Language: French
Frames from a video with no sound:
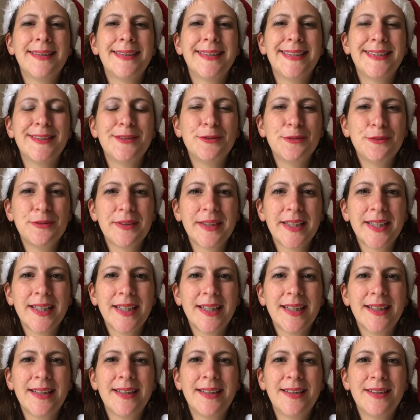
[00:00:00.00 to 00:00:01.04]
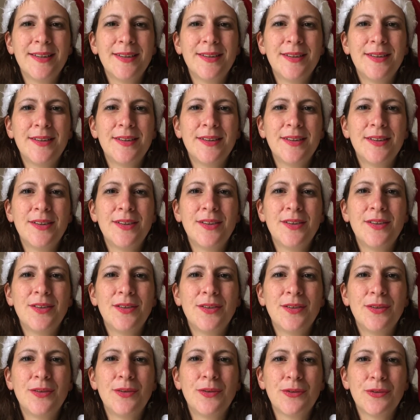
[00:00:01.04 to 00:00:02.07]
et s'ouvrir
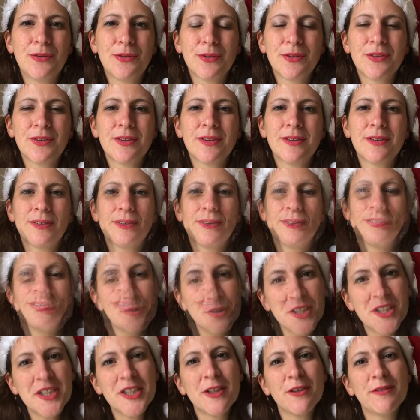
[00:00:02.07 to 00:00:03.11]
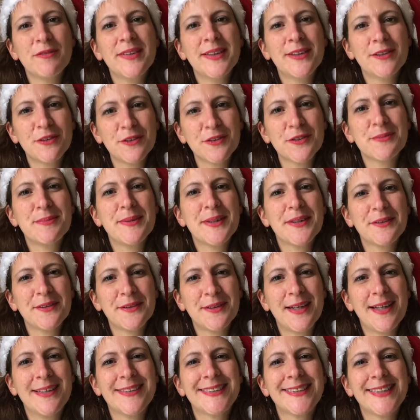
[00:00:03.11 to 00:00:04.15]
aux autres. Et moi, j'ai envie de
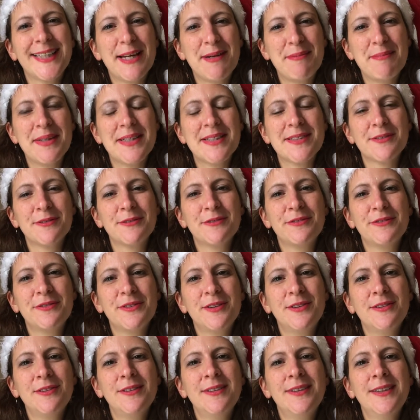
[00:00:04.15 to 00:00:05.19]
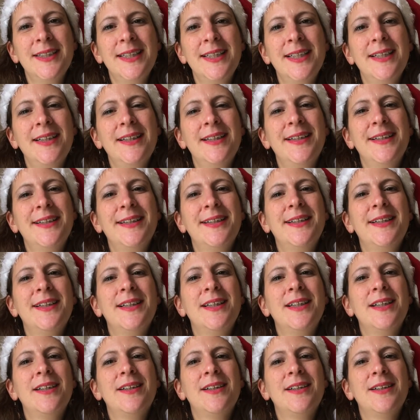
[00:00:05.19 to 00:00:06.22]
transmettre ça à mes enfants,
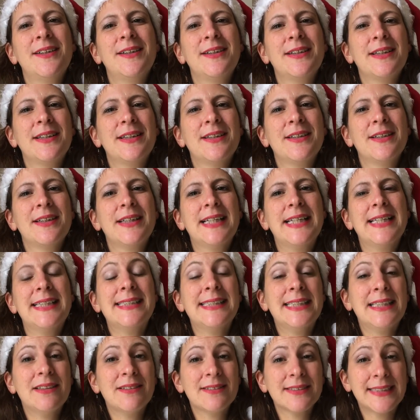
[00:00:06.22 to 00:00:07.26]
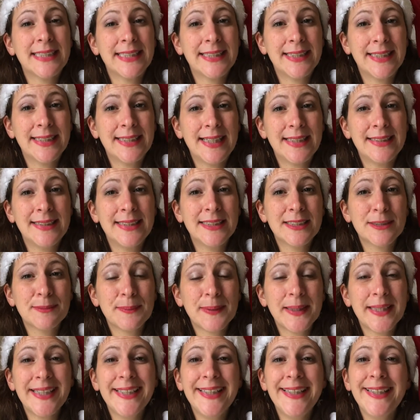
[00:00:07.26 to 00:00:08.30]
euh, et c'est dans cet état
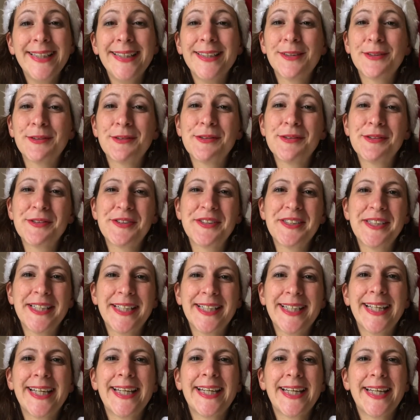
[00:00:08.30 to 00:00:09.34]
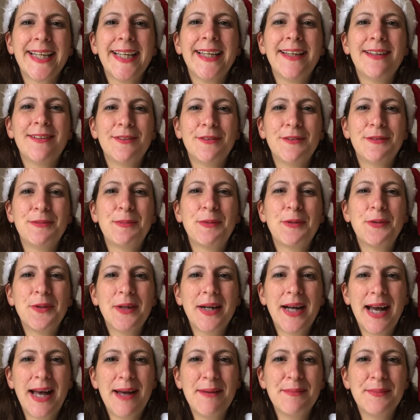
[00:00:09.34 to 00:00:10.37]
d'esprit que j'ai créé le
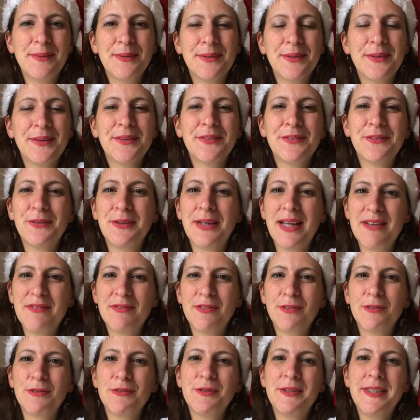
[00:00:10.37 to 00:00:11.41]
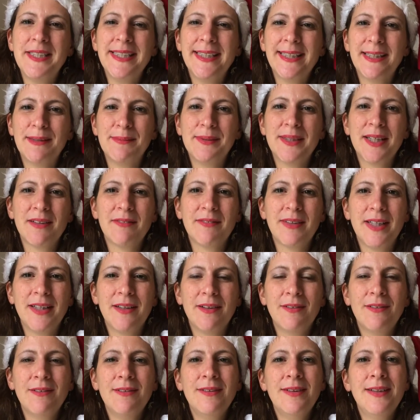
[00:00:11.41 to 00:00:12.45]
programme de l'avant ludique et
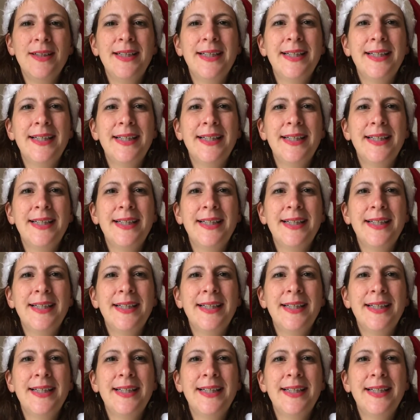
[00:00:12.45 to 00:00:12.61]
bienveillant.